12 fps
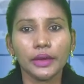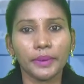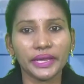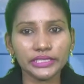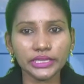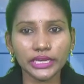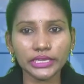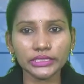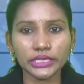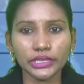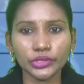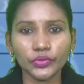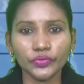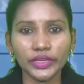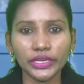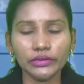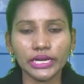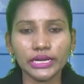పరిష్కరించేందుకు
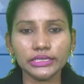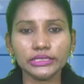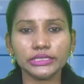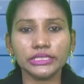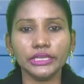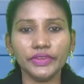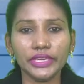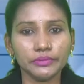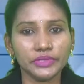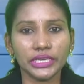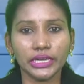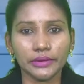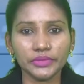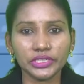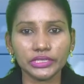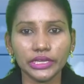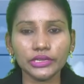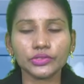వీలుగా జీవీఎంసీ
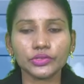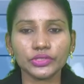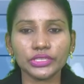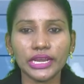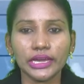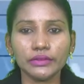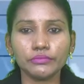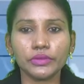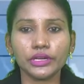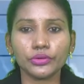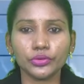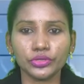కమిషనర్ సృజన మరో